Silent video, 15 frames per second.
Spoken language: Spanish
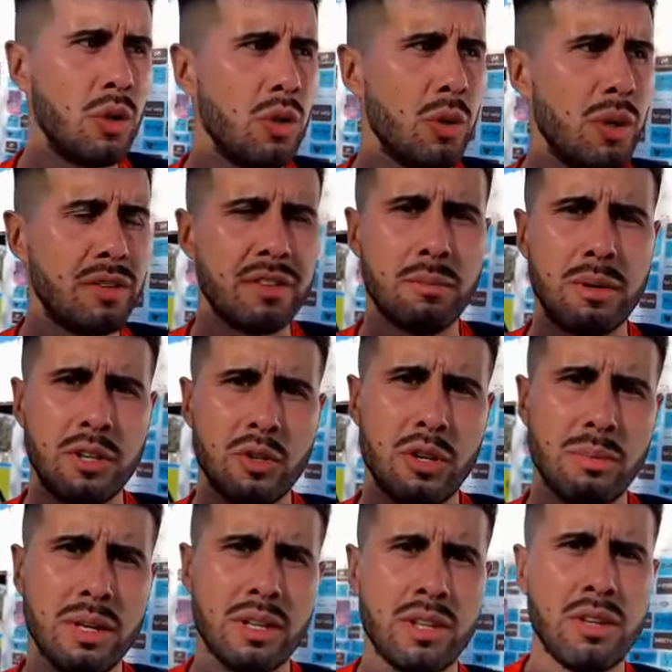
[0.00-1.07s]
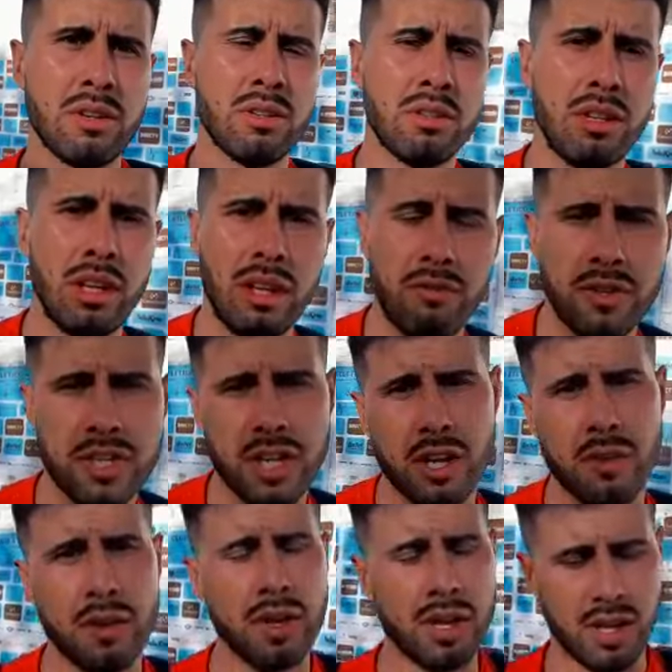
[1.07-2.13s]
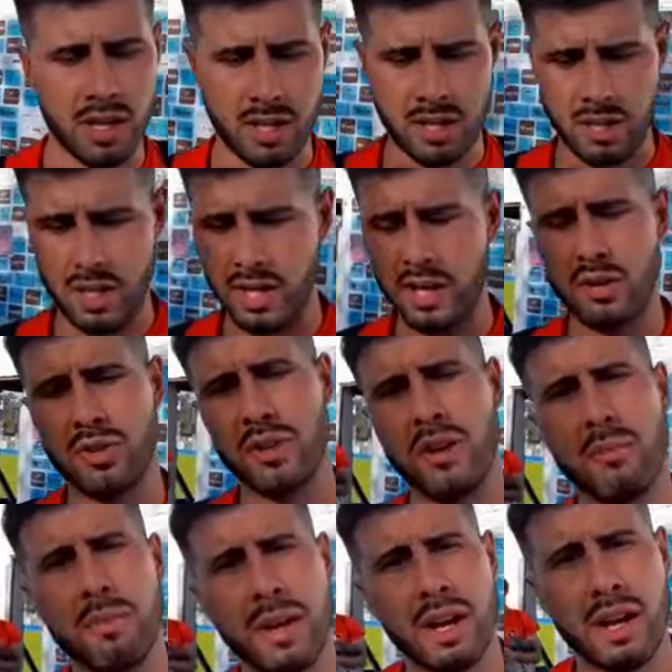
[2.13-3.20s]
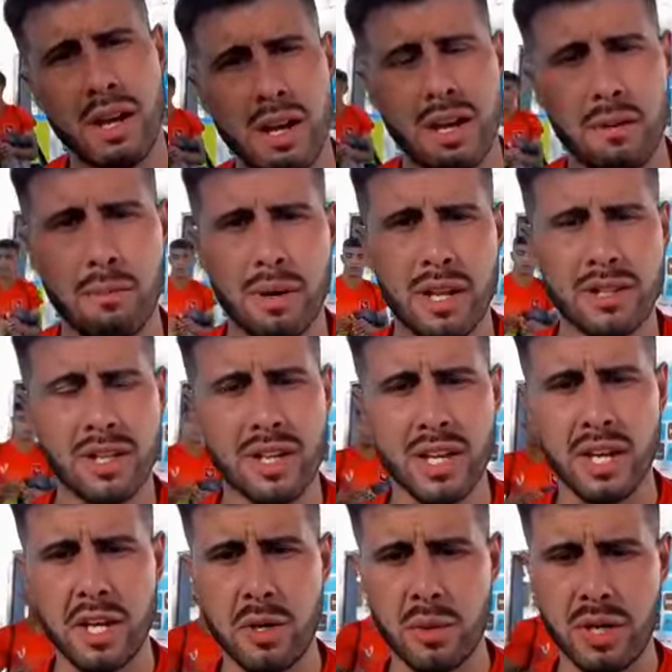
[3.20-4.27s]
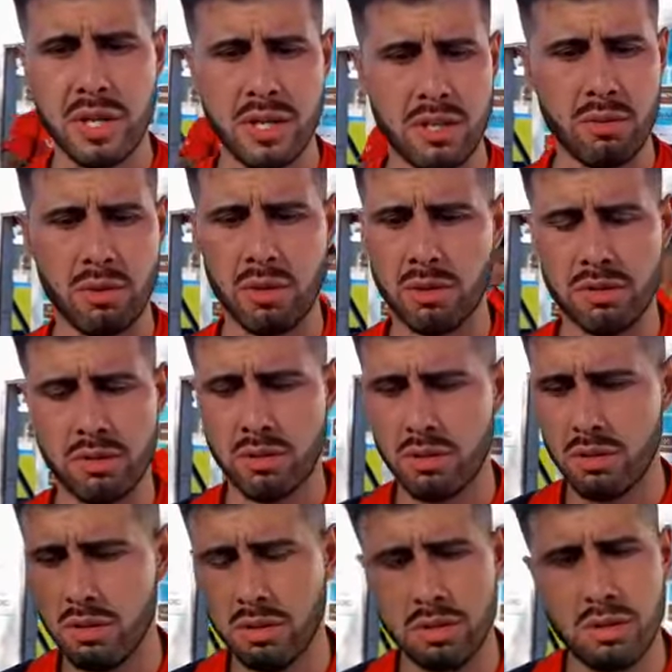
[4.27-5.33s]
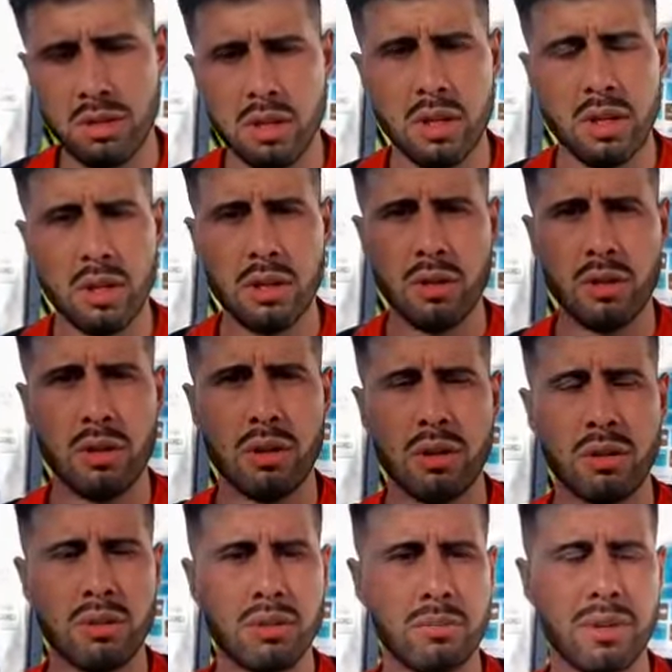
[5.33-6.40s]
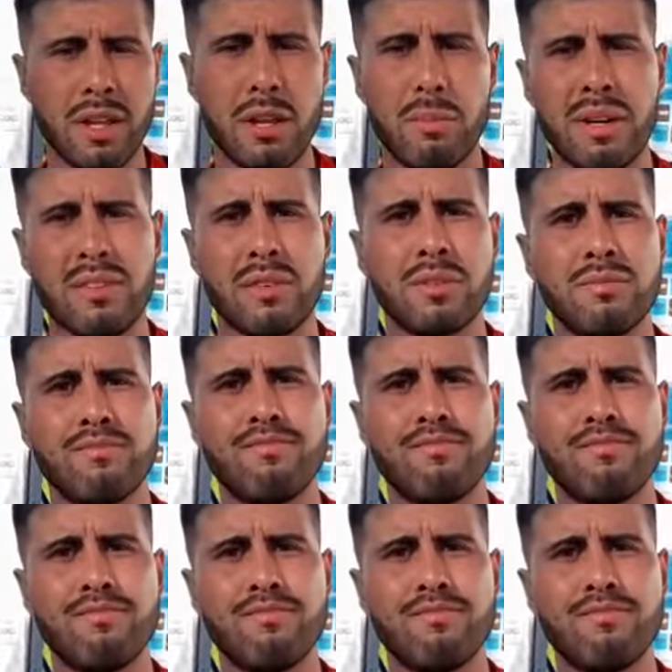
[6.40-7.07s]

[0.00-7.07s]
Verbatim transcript: Obvio, va a ser partido a partido. La fecha que viene hay que ganar otra vez para para estar ahí arriba y bueno, no, no perder el paso.